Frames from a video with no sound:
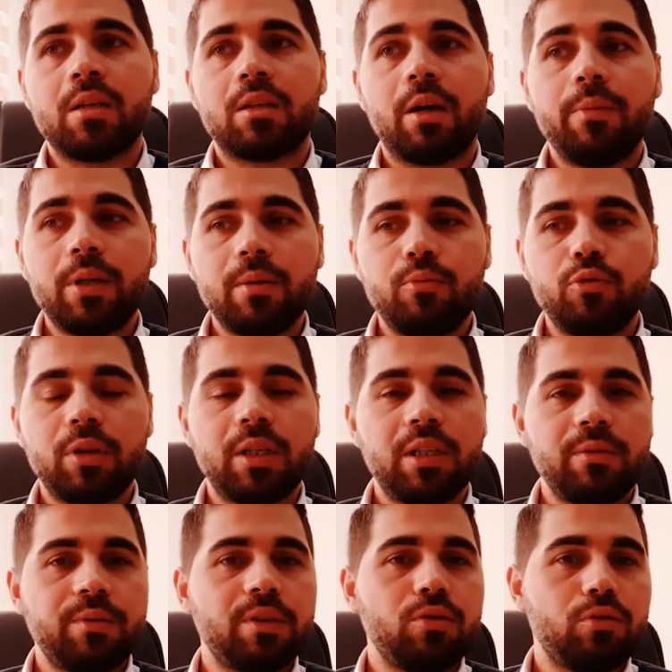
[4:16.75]
Tabii ki bunların
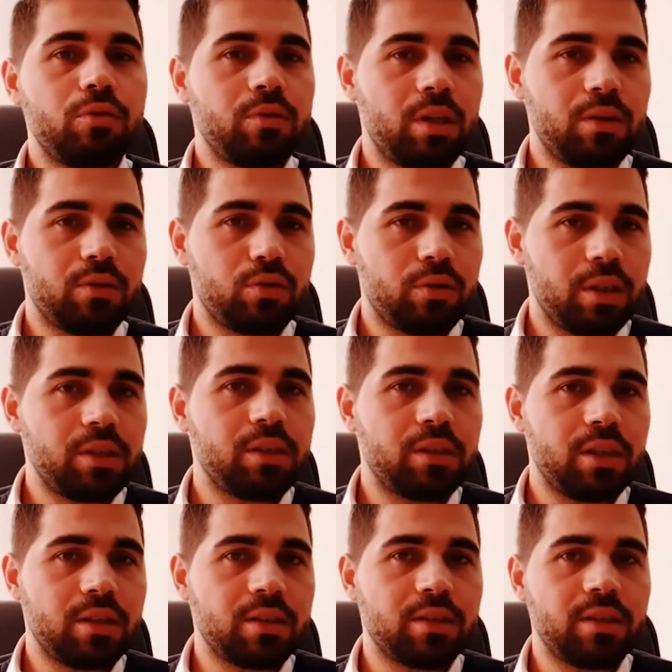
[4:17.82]
hepsi süre, süreç
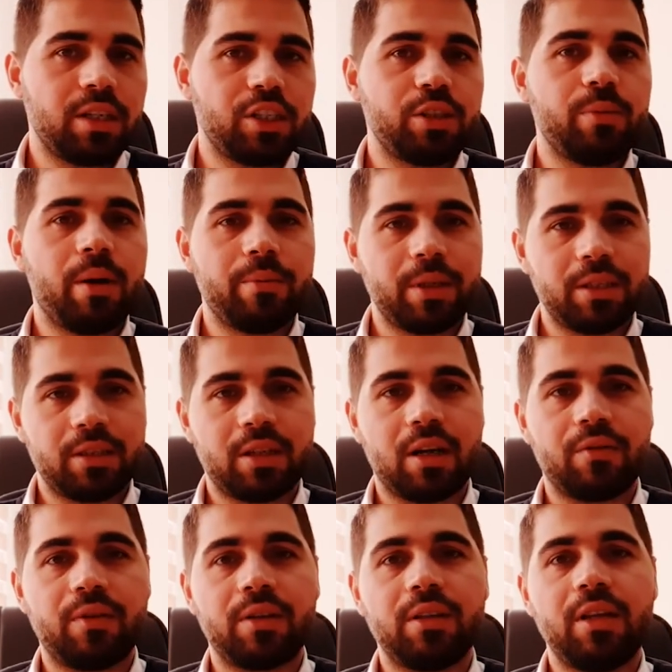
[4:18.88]
içerisinde eşim hem
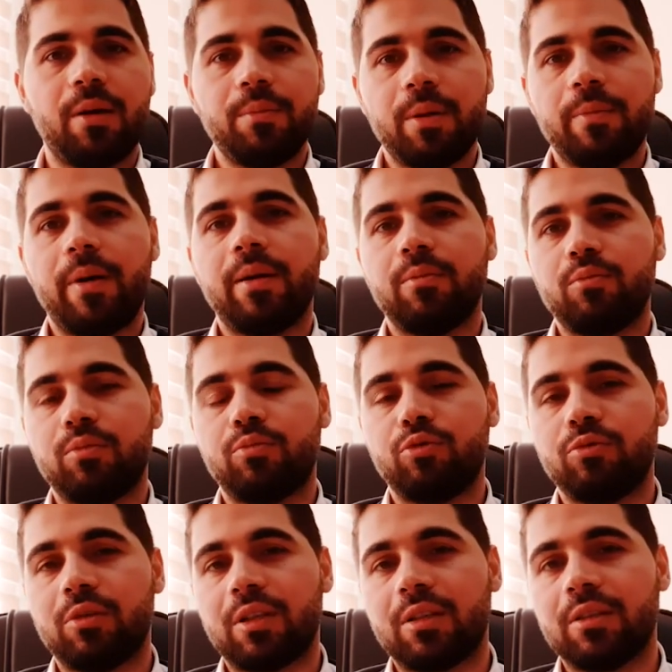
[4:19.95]
itiraf etti hem de ben
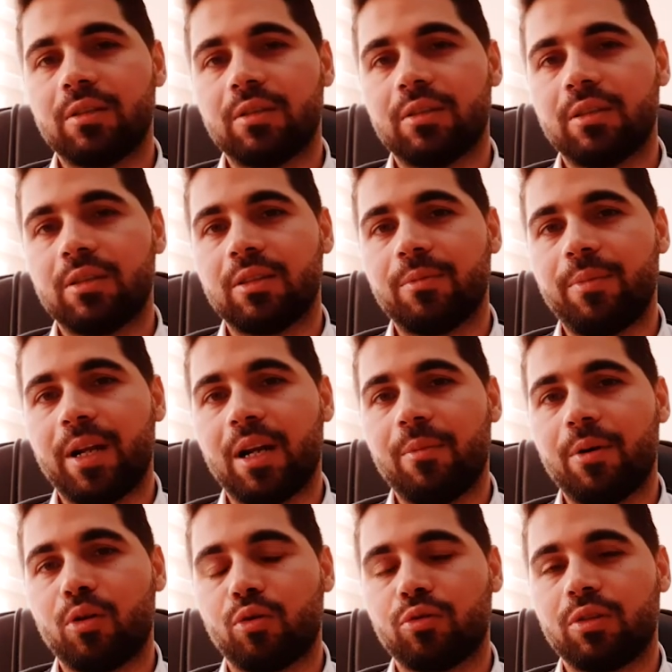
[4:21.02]
bunların e,
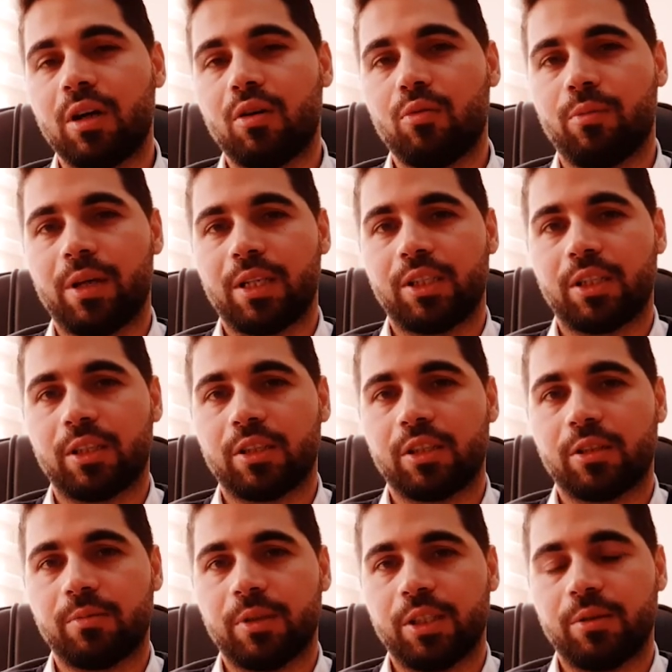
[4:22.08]
beraber ortağı olmaya
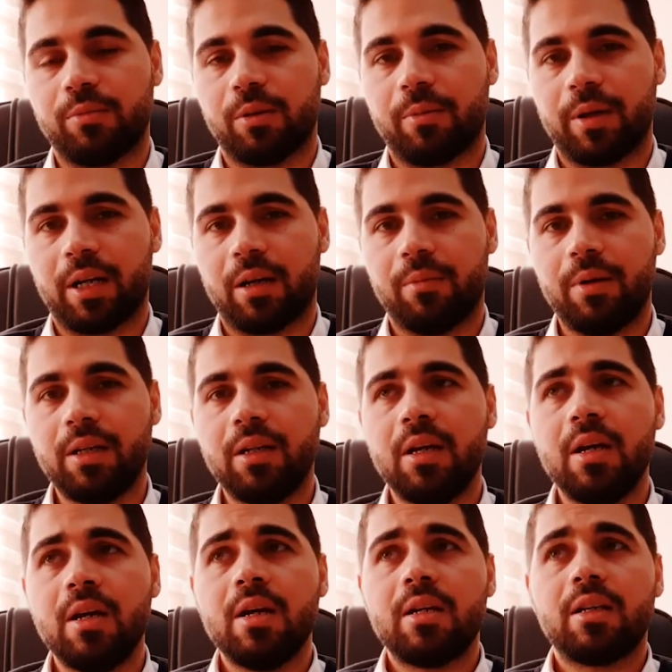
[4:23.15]
çalıştım eşimle beraber.
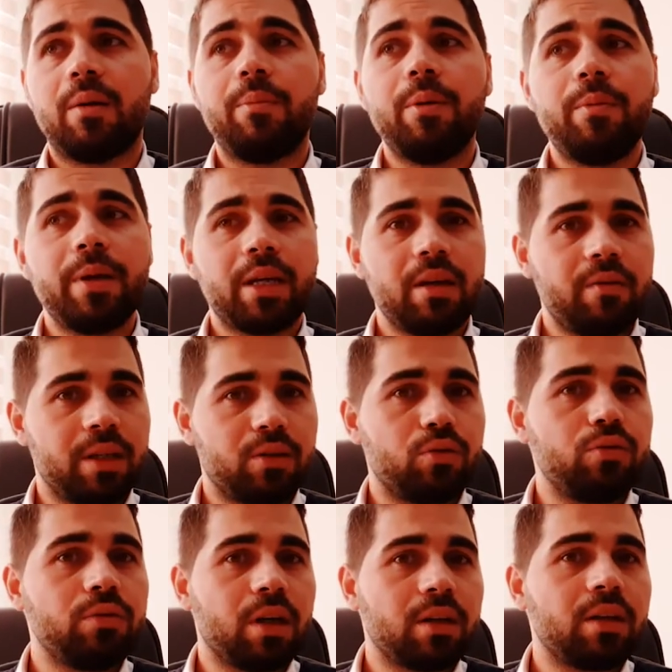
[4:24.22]
Ya bebek evet
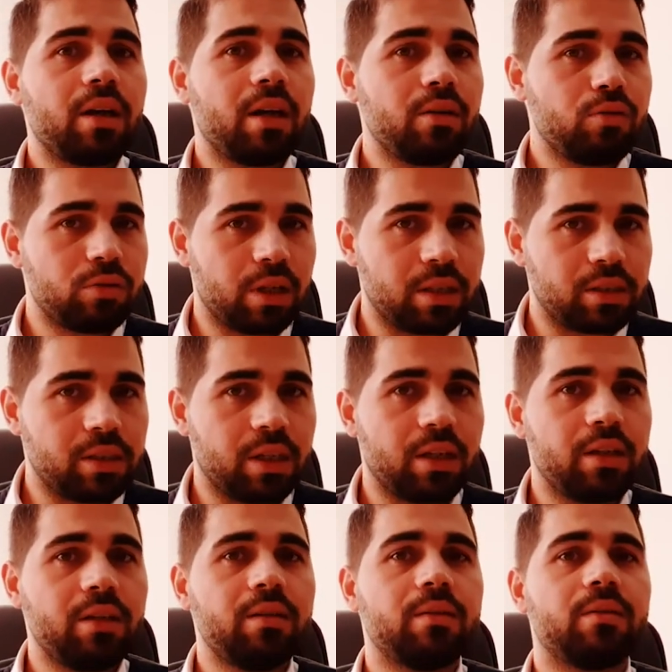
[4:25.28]
dünyanın en güzel
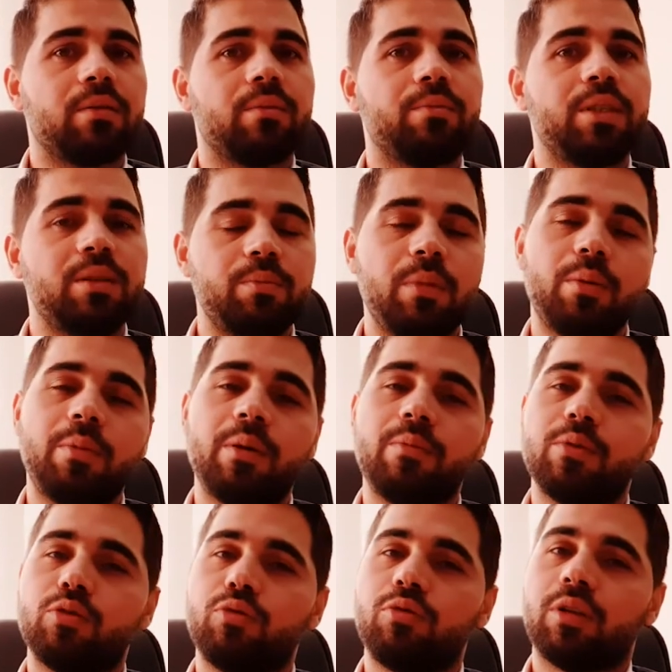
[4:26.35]
şeyi. Bizim
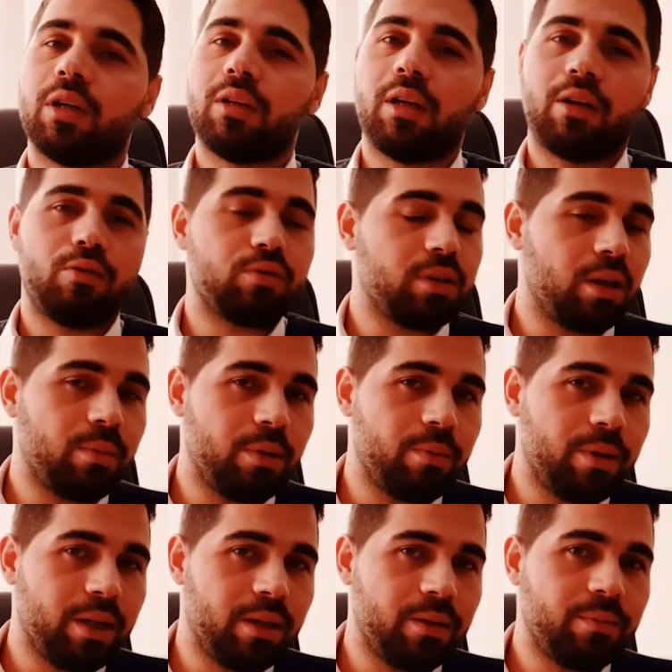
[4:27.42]
bebeğimiz dünyanın en güzel
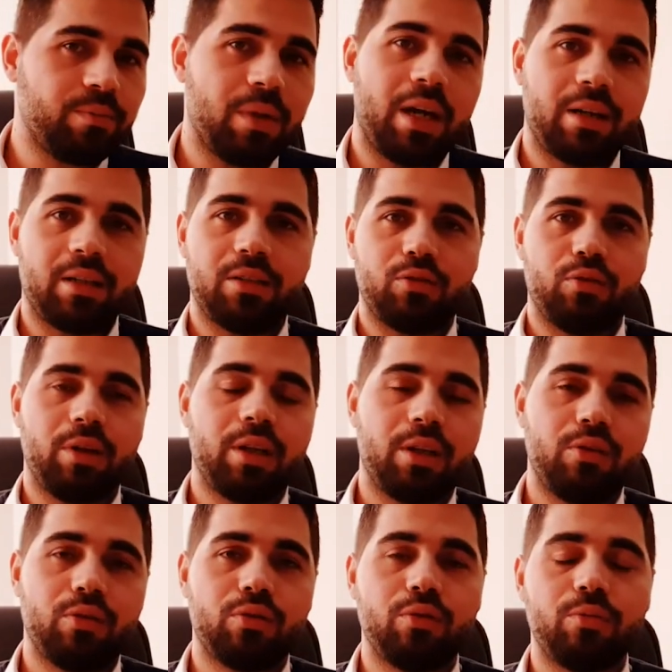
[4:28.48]
bebeği. Herkes öyle
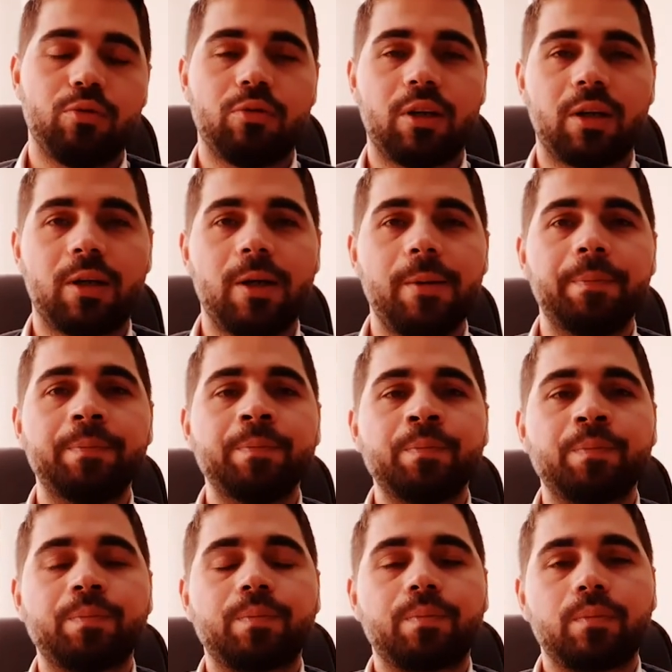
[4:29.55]
geliyordu mutlaka.
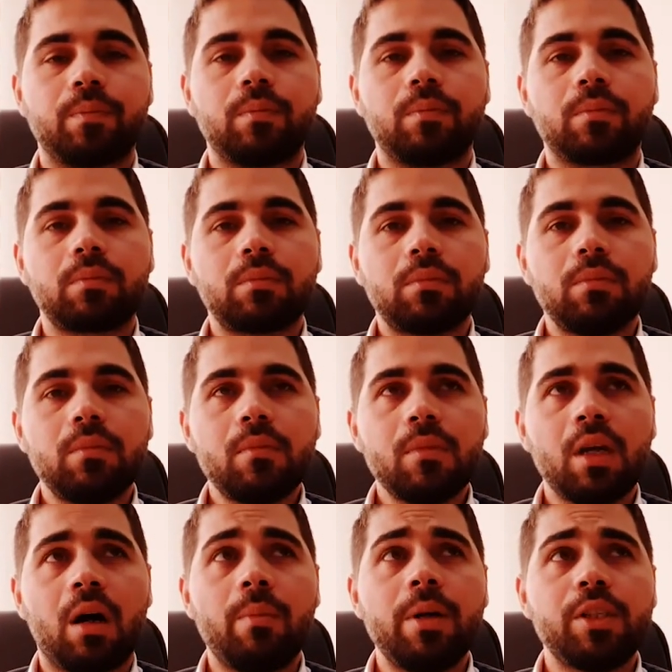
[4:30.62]

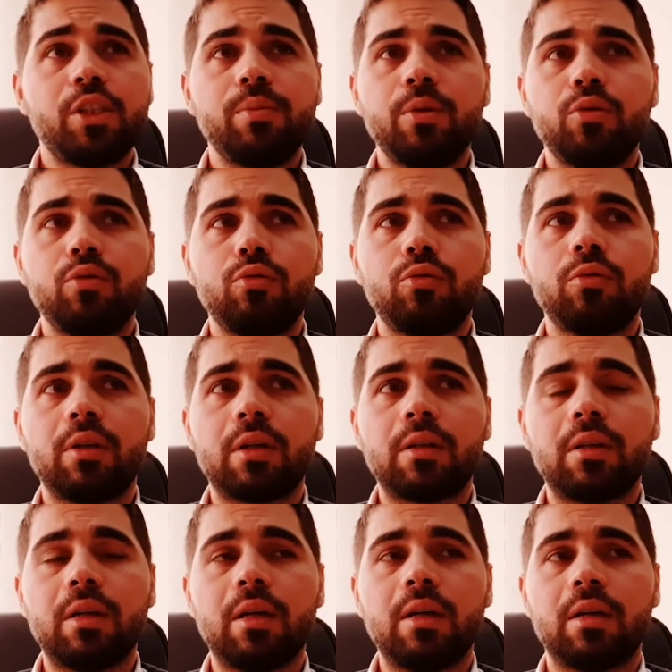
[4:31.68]
Ama eşimin
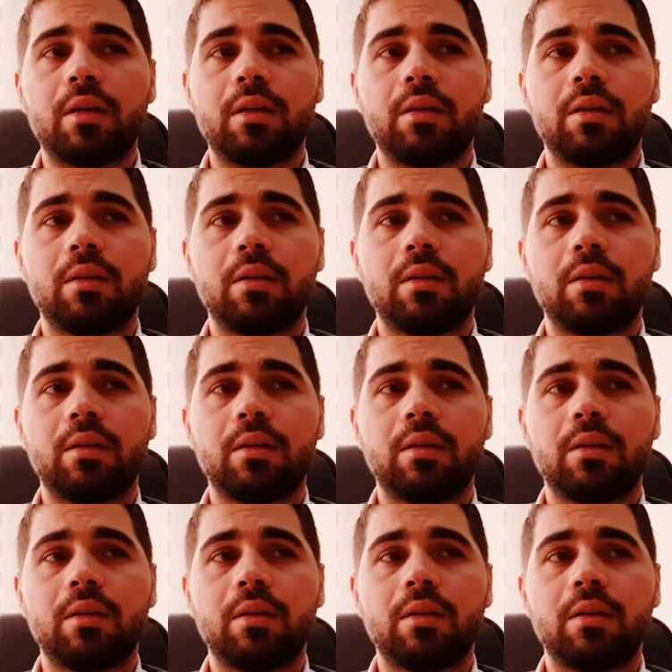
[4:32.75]
duyguları da e,